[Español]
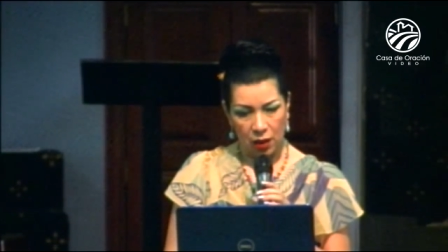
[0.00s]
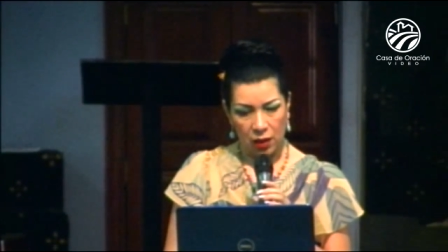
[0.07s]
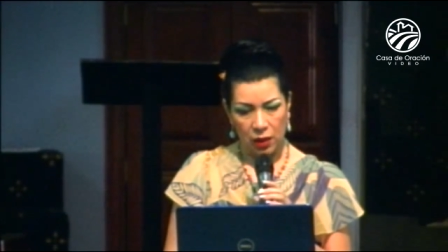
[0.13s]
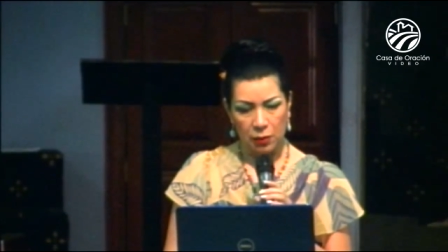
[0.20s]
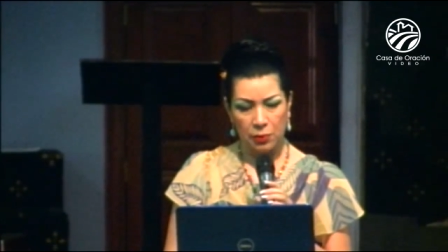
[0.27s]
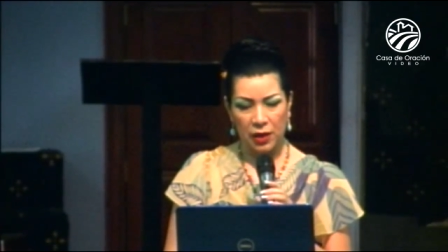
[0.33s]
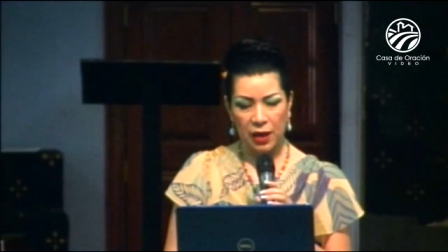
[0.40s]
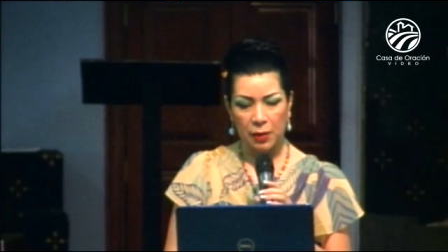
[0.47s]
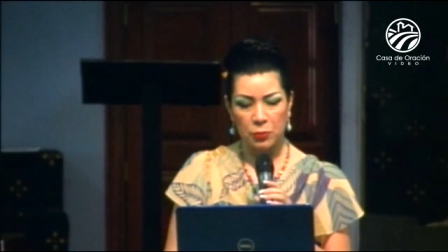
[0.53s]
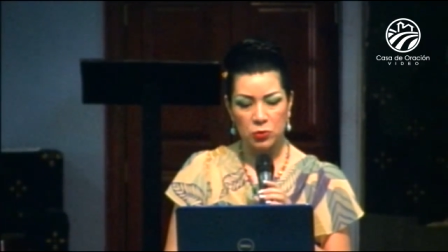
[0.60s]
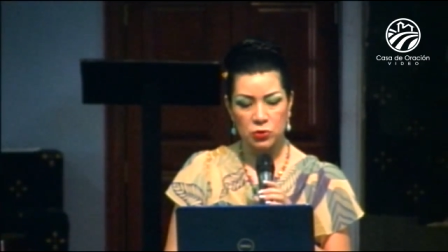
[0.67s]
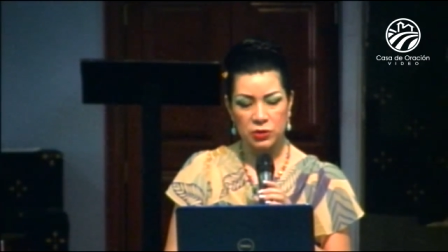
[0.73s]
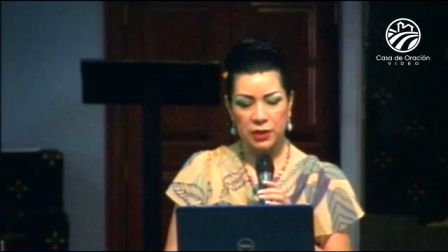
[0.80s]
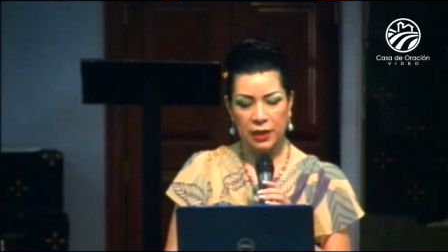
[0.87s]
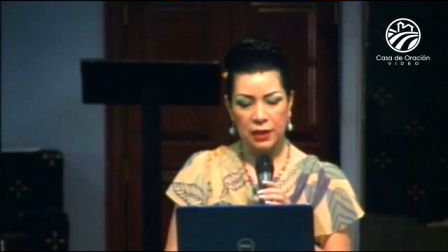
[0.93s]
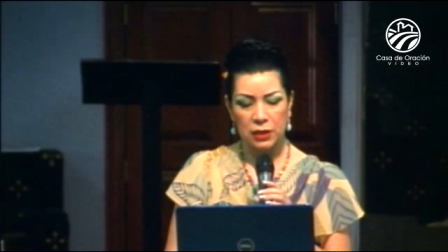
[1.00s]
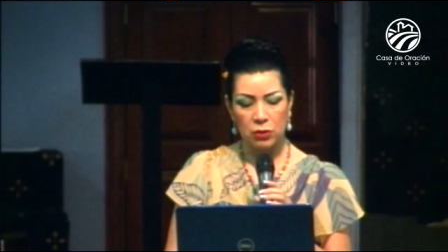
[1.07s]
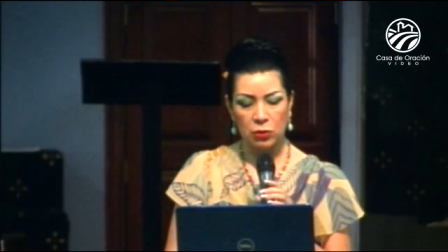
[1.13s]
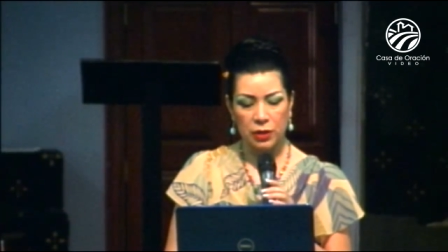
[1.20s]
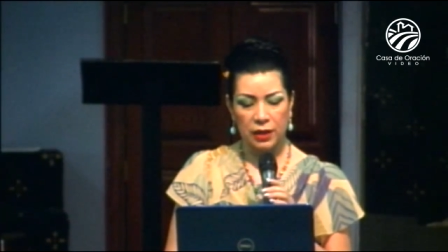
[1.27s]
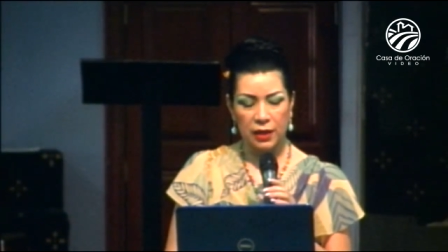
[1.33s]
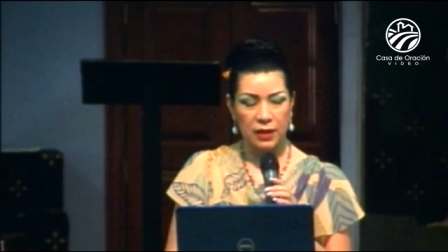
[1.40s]
y veamos qué es
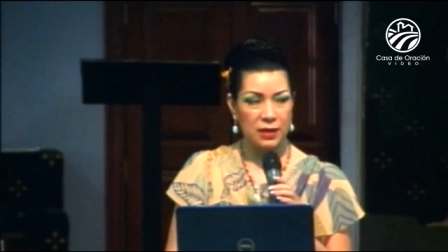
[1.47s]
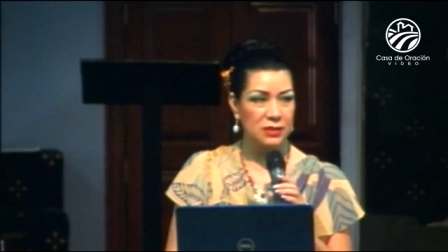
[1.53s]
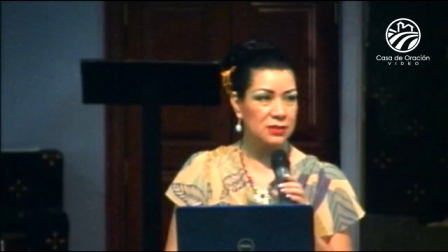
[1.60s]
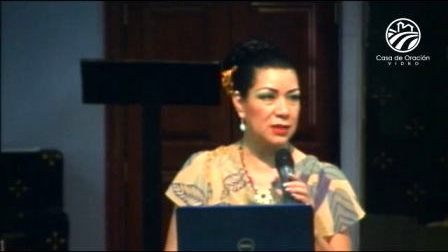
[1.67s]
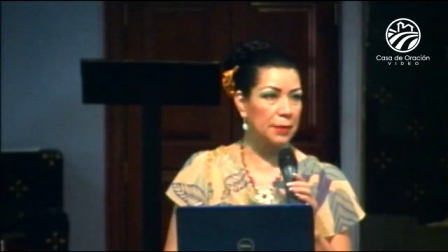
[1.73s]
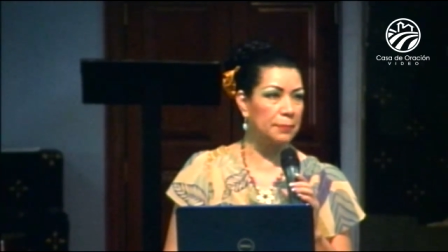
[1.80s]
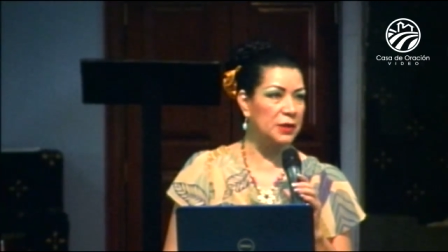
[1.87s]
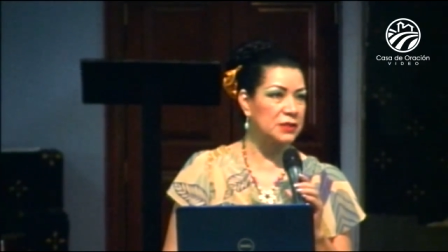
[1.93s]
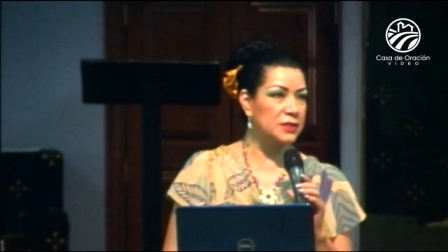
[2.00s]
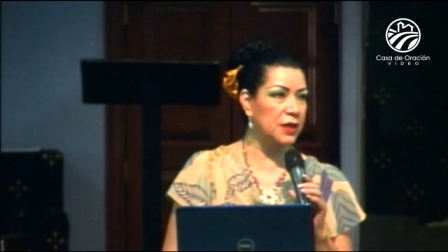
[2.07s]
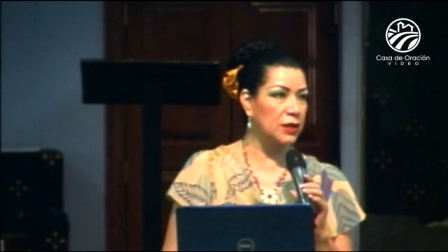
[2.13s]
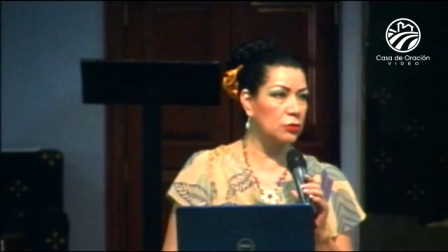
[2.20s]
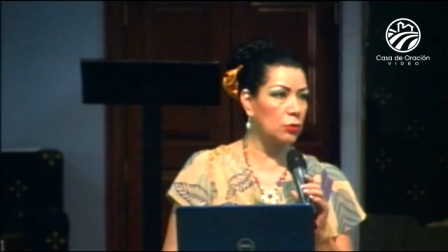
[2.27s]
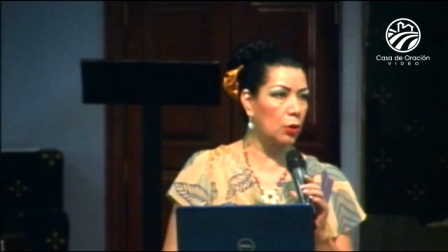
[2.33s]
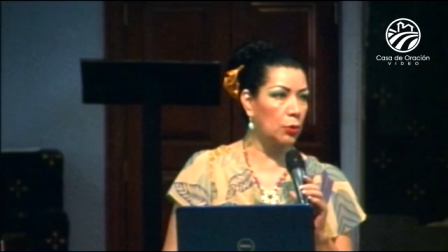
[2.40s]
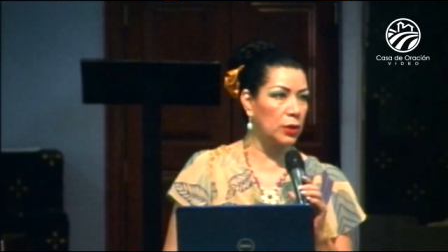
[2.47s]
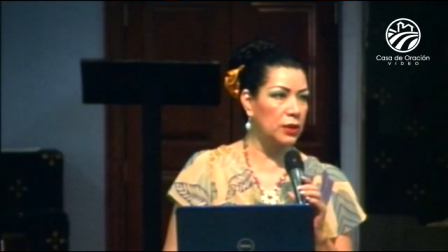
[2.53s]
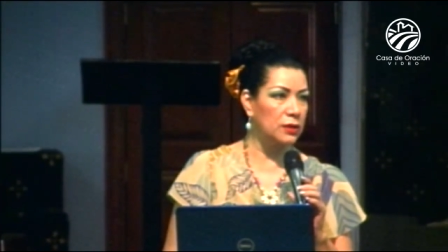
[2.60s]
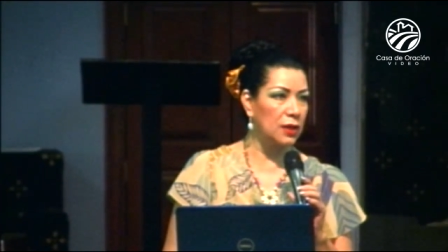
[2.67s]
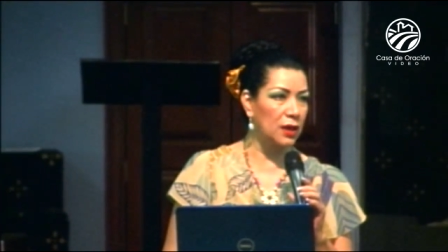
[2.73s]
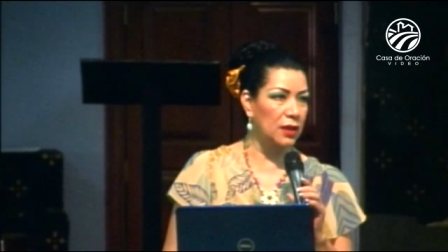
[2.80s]
lo que está pasando ahorita